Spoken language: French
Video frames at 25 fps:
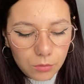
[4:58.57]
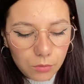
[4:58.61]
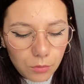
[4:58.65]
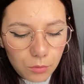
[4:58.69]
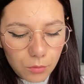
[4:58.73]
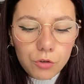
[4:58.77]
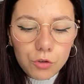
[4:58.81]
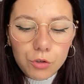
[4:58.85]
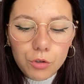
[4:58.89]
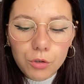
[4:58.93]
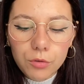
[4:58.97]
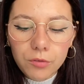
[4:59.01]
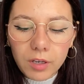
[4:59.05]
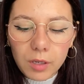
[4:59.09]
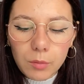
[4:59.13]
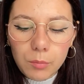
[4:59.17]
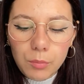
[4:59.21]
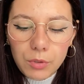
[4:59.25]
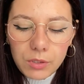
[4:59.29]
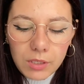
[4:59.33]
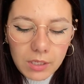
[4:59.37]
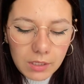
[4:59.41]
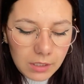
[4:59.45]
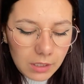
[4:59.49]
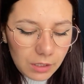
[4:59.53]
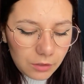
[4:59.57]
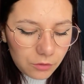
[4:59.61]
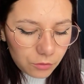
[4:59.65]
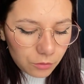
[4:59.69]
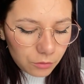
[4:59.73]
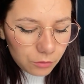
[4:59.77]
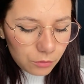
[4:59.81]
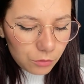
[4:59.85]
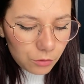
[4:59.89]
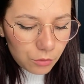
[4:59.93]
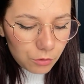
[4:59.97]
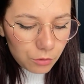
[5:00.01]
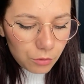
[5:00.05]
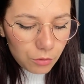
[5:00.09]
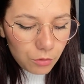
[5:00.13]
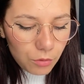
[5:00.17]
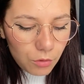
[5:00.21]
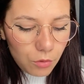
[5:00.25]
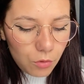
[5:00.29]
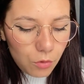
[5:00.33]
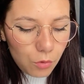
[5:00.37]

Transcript: euh, je devrais peut-être attendre que